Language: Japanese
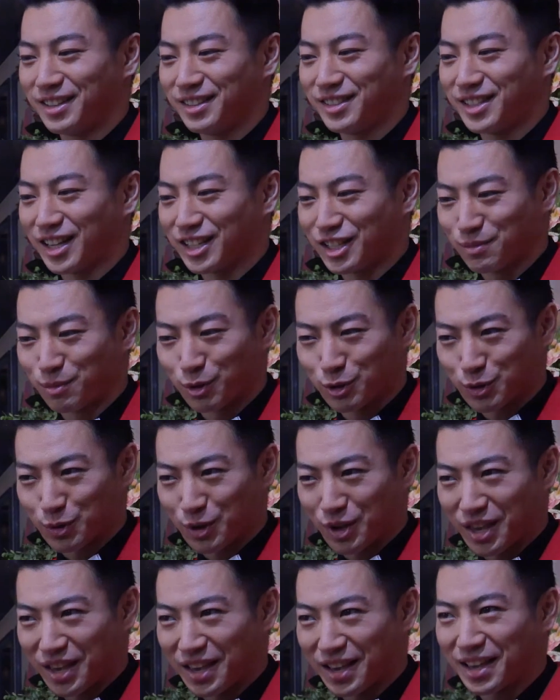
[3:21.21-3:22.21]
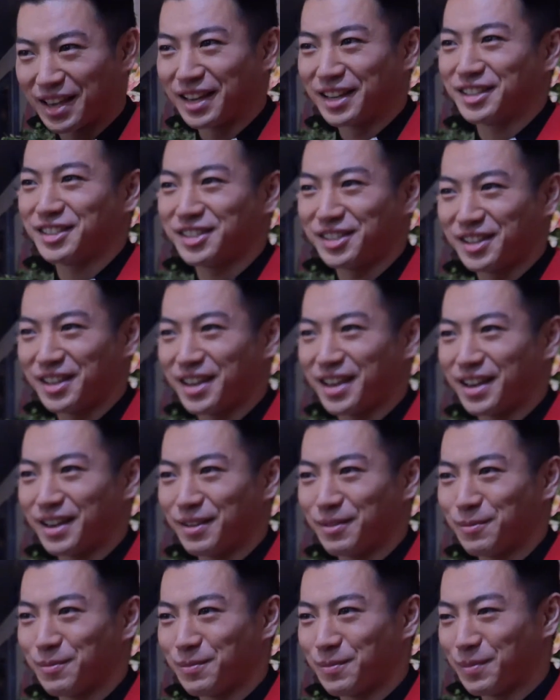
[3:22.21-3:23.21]
ジャージーボーイズを経験して
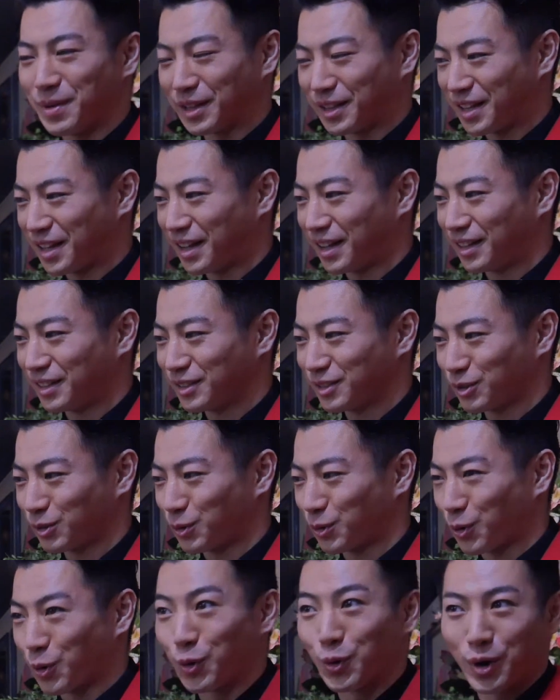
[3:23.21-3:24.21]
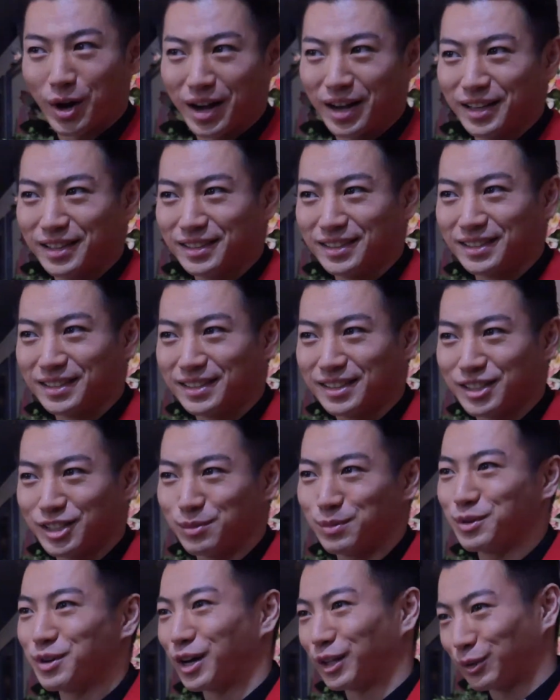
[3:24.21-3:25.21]
またその後半自
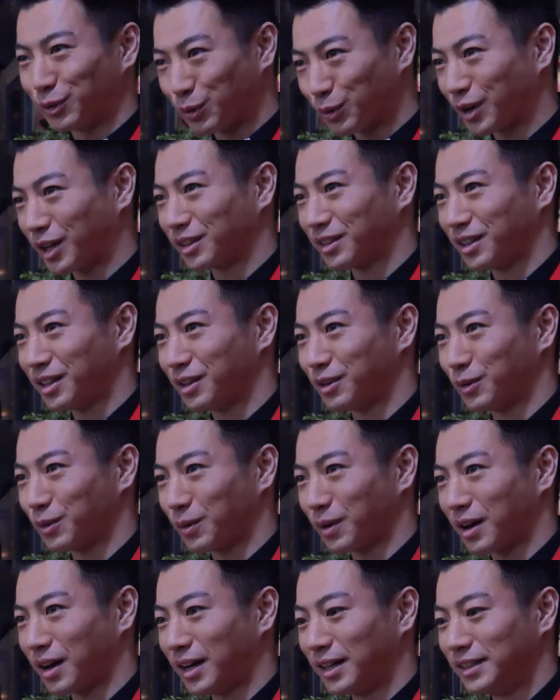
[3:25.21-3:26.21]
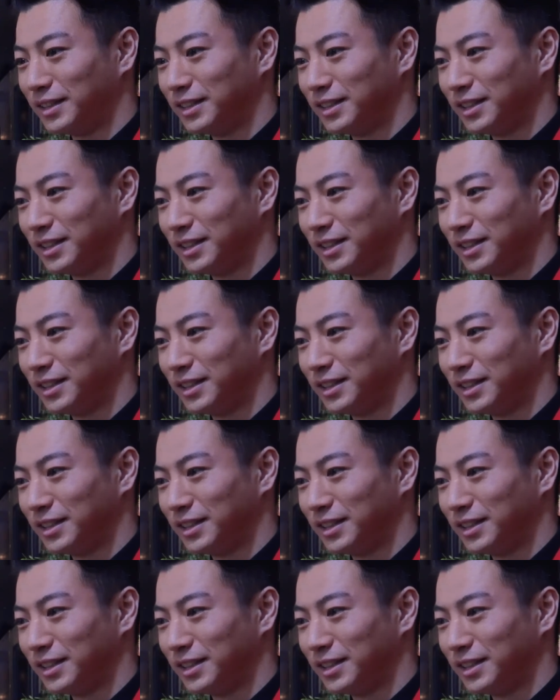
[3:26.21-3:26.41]
分がどうなっていくのか